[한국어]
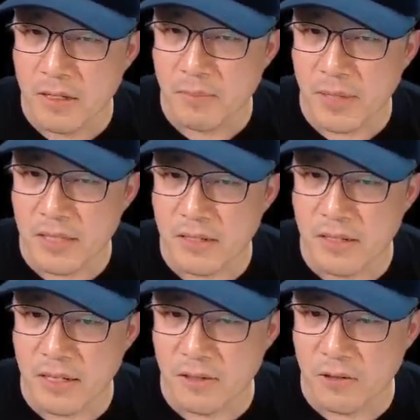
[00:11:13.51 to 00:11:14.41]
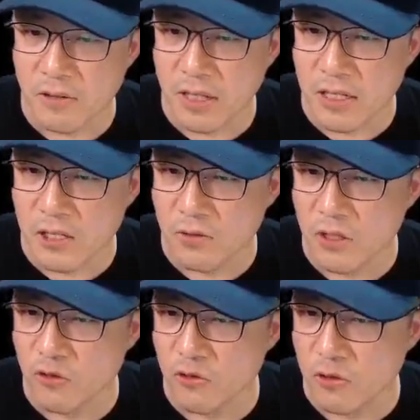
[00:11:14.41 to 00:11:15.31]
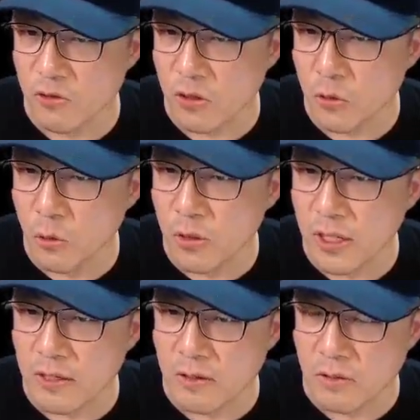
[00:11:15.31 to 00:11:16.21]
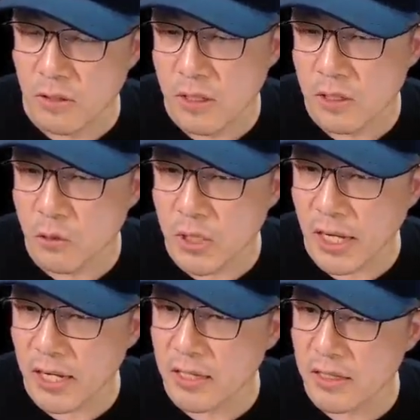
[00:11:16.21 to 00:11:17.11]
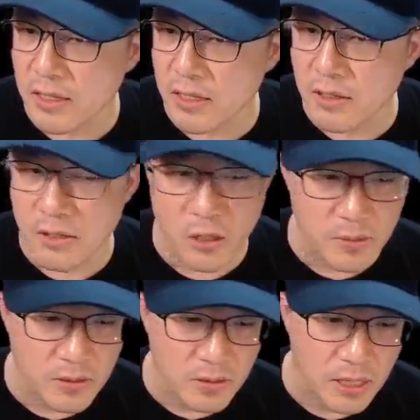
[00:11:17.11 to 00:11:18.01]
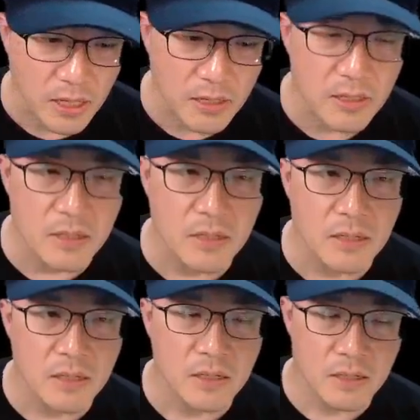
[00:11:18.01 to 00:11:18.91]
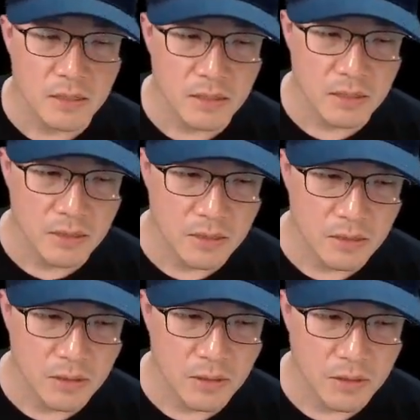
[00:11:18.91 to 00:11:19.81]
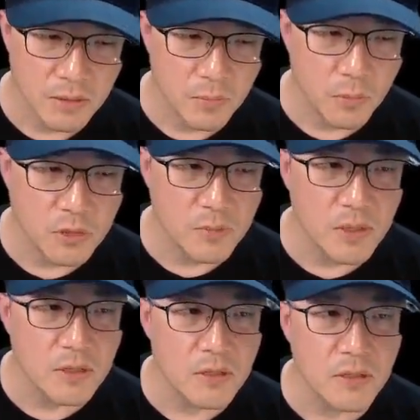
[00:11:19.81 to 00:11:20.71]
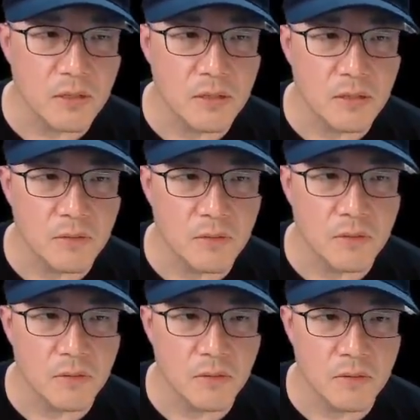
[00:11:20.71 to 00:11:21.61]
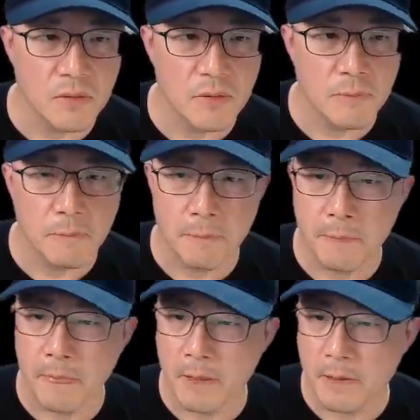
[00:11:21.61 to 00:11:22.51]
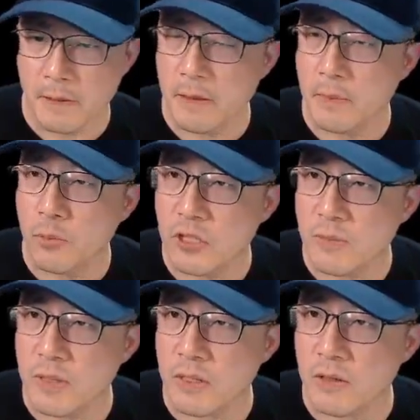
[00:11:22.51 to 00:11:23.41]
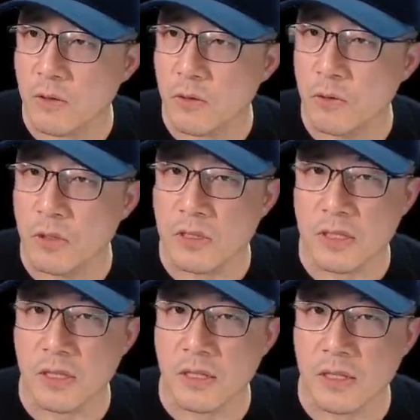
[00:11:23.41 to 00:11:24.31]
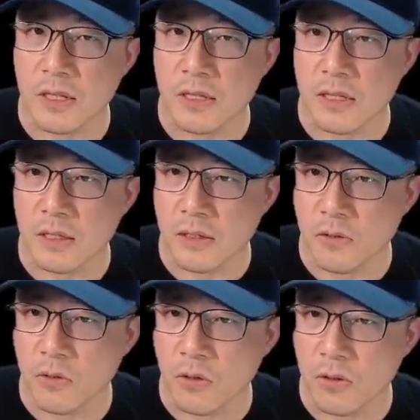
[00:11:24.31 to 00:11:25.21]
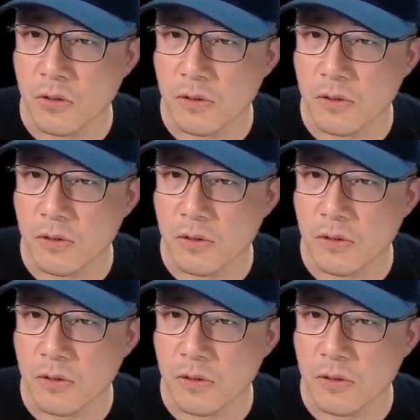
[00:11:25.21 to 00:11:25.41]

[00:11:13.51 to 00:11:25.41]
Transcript: 파티클 같은 것도 하나 지원해 주고 있고요 돌 같은 거 돌이 아까는 이런 게 없었는데 그러게요 보시면은 메타리얼 다루는 거 보시면 돌이 스태틱이니까 일단 끄고